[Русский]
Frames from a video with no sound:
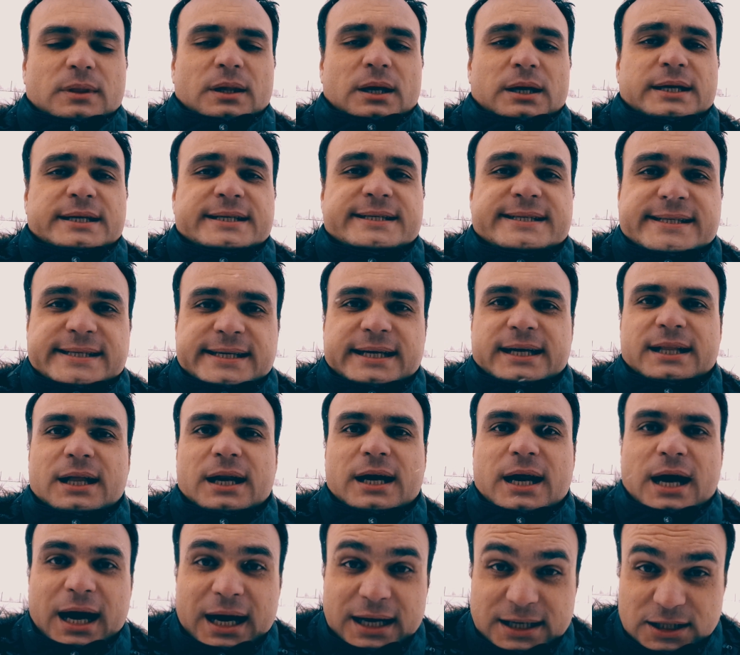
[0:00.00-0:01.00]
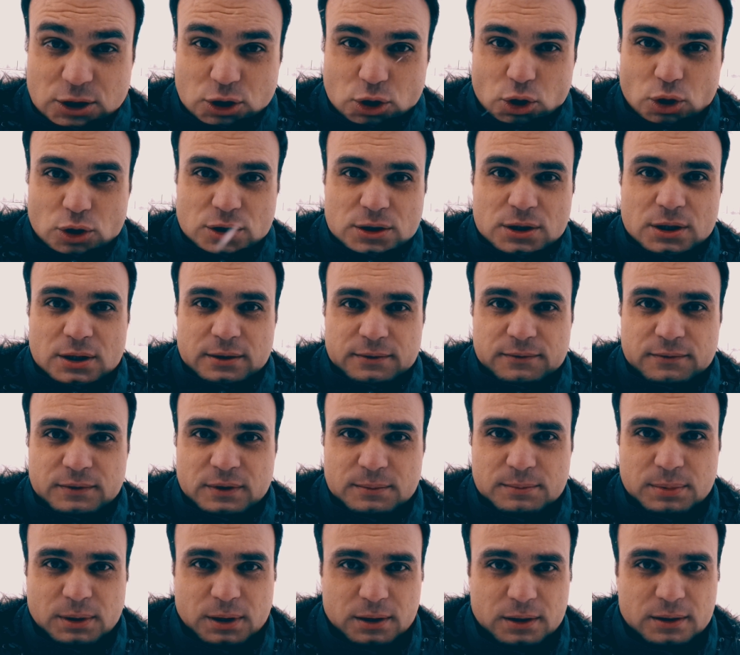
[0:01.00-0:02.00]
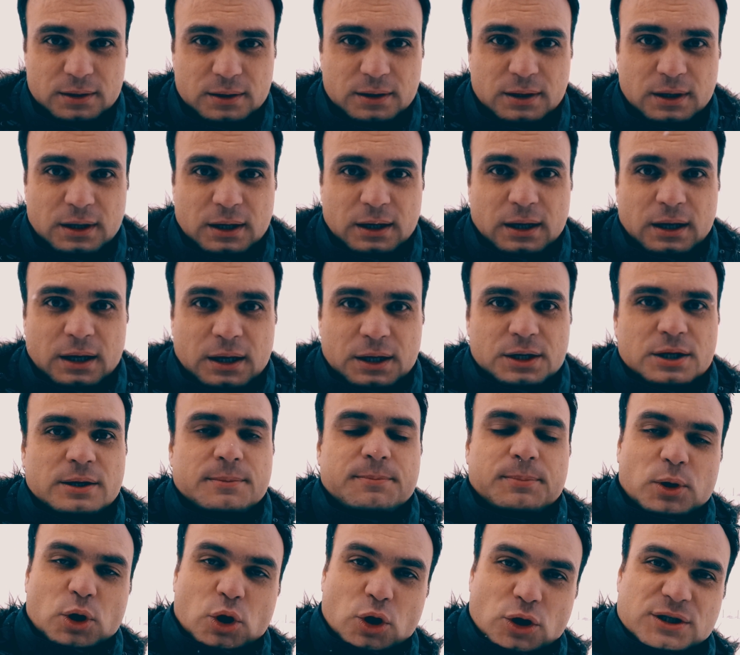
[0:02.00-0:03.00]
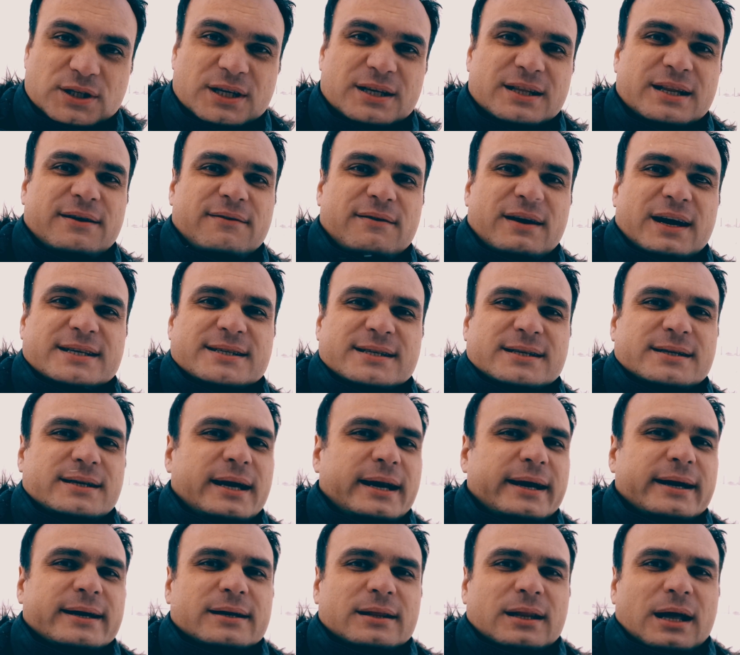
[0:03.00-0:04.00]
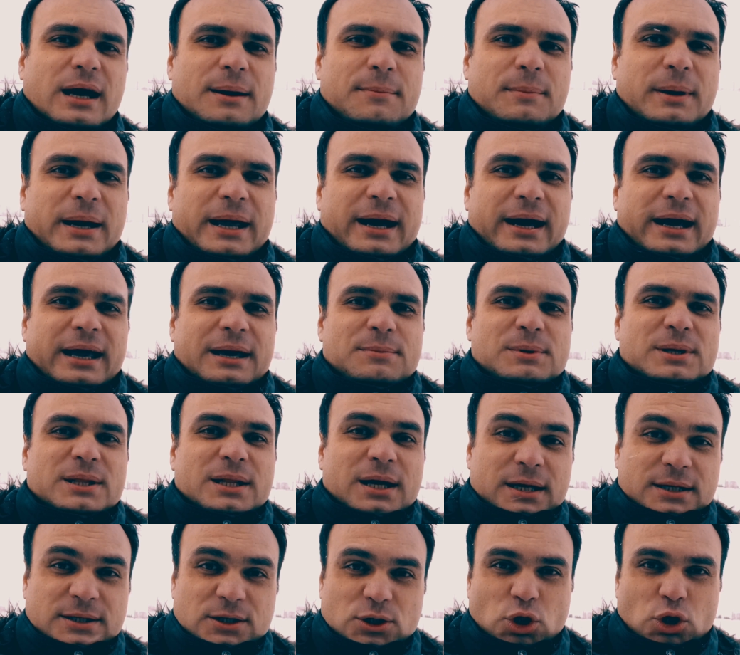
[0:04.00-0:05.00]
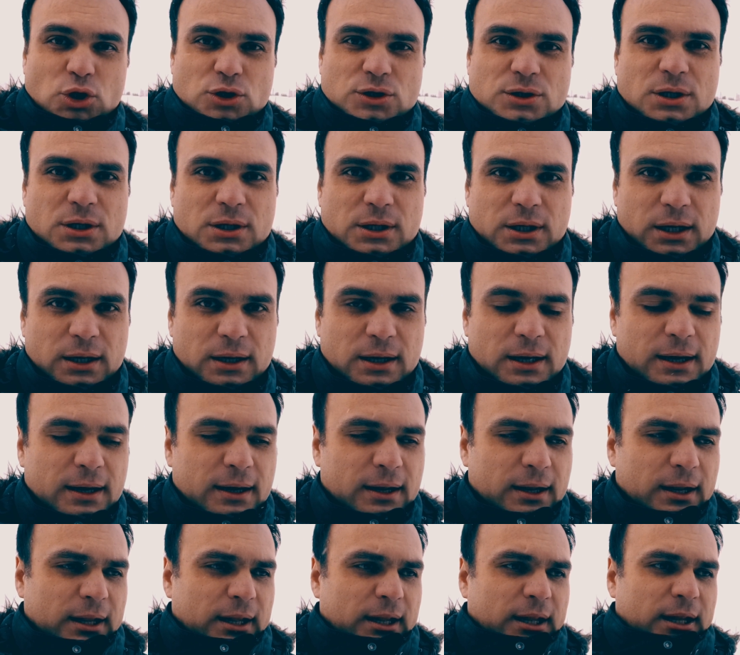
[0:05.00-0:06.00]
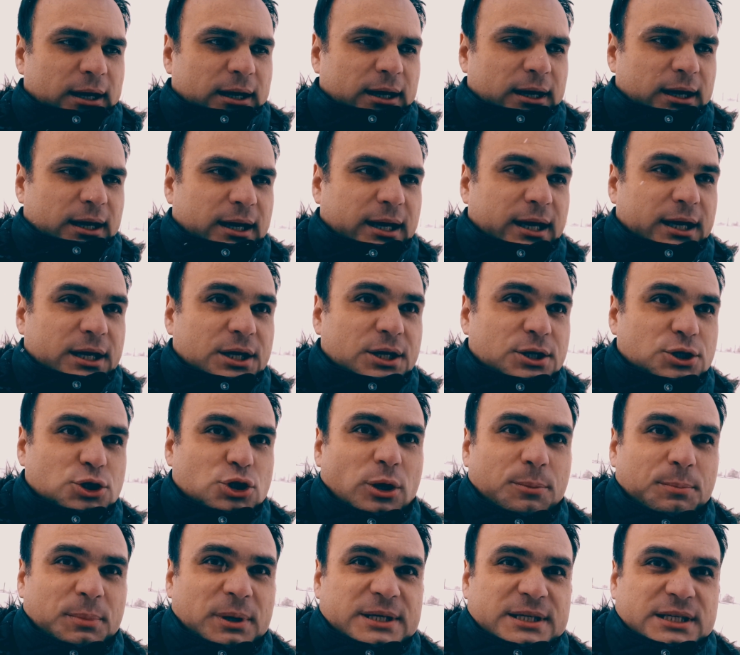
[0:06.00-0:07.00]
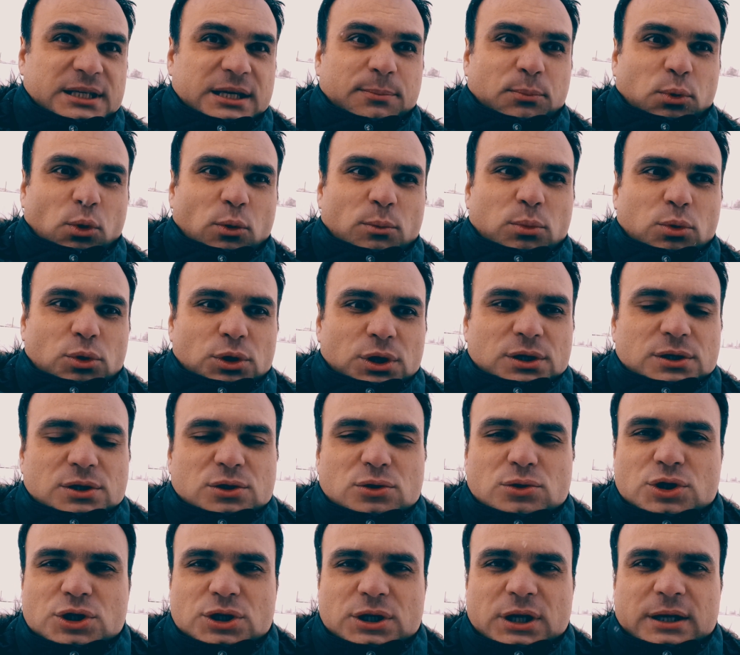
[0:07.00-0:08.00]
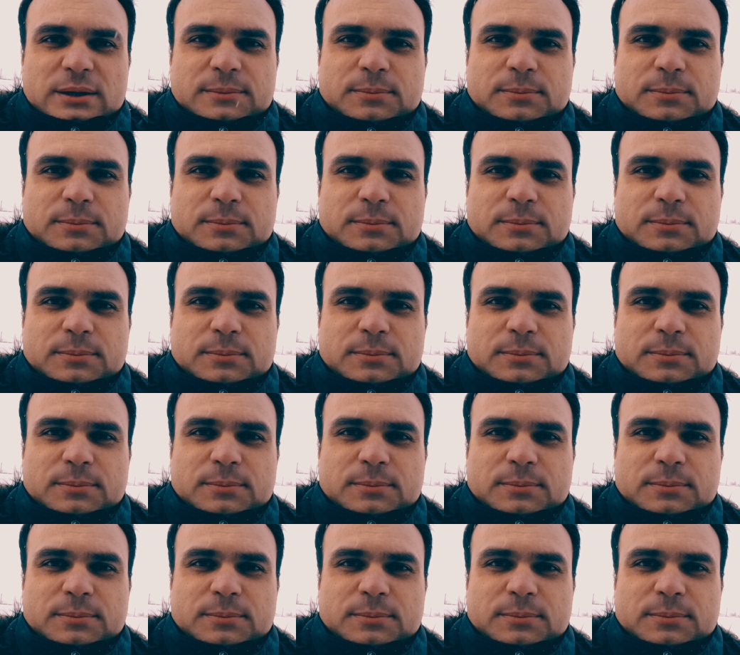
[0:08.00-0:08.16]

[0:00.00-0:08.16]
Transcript: и сделали осознанный выбор. Не просто навязанный рекламой, а именно осознанный. А, и еще по СИПу будет сюжет